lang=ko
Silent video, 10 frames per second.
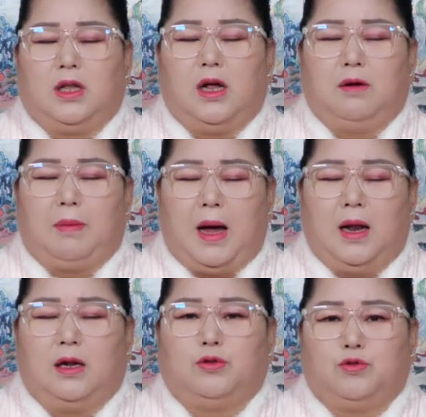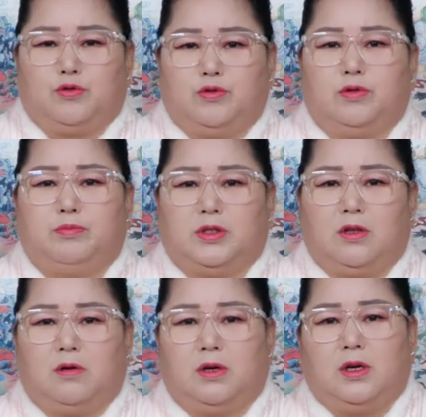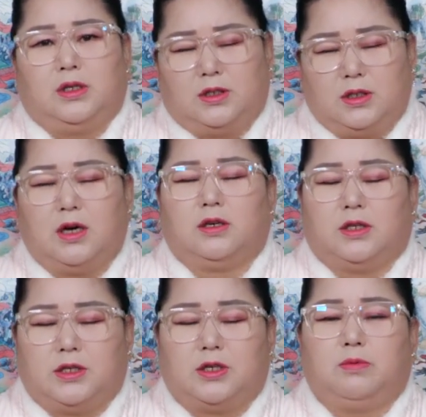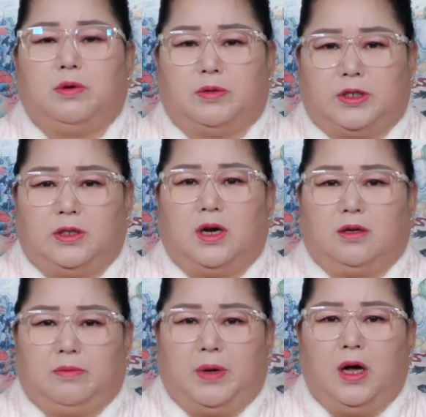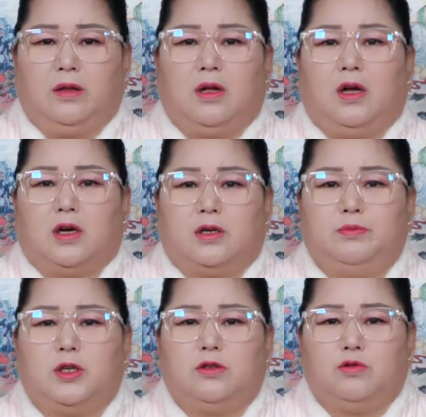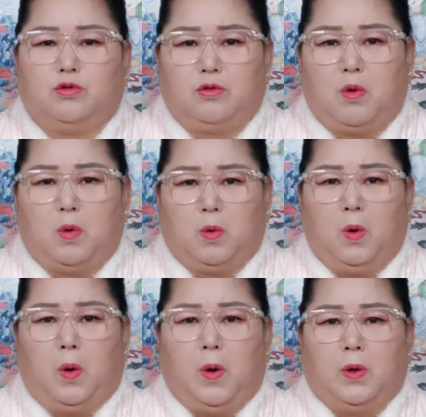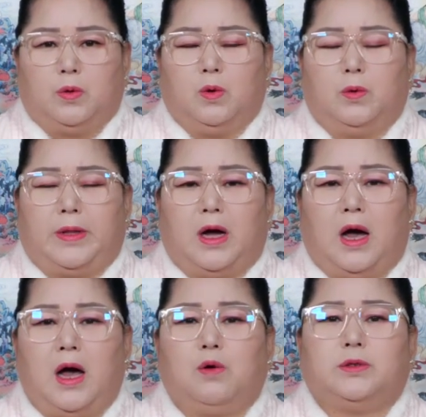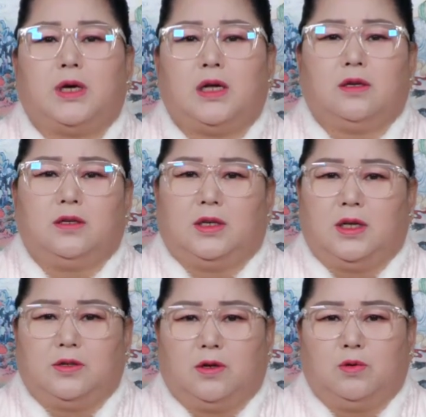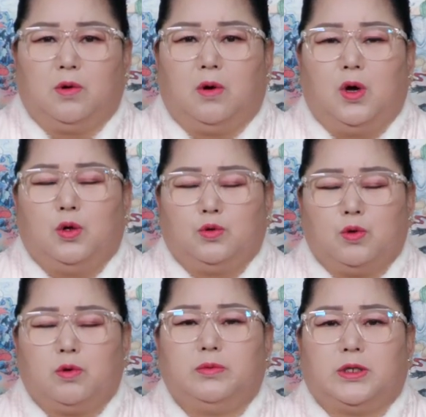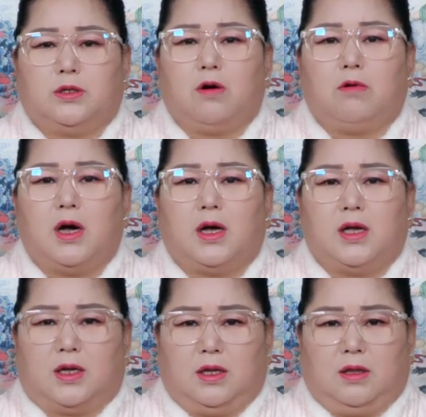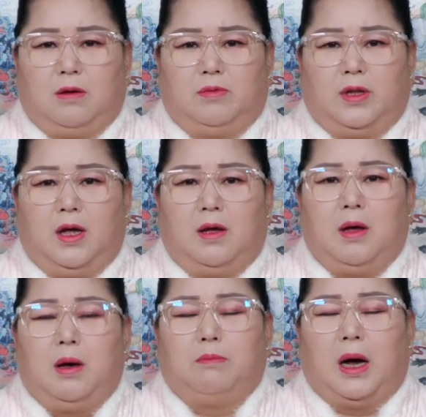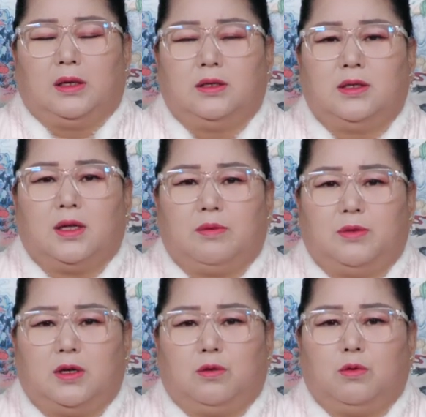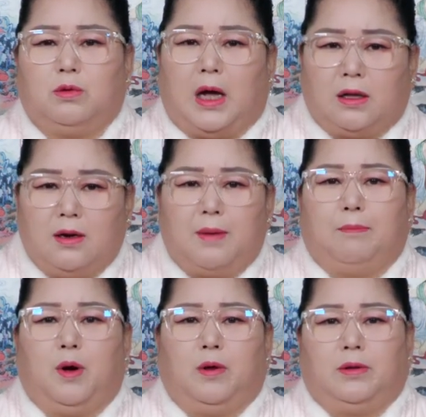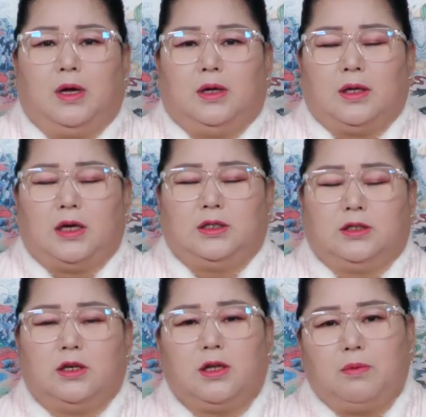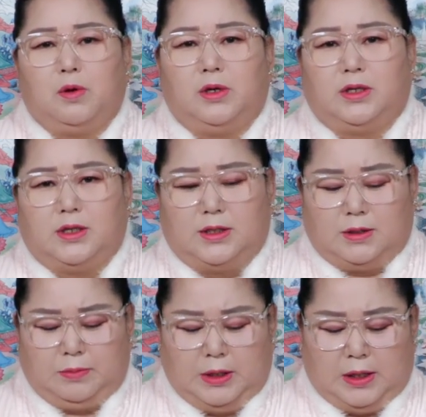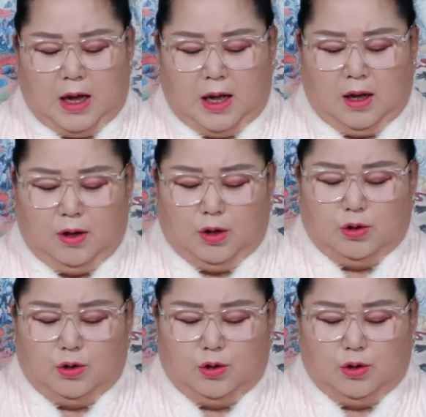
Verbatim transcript: 이달 말 중순부터 시작 시점을 보신다 그러면 금전은 들어오고 또 내가 하고자 하는 일에서도 조금씩 성과가 있기 때문에 많은 사람들이 또 나를 한번 다시 쳐다볼 일이 있습니다.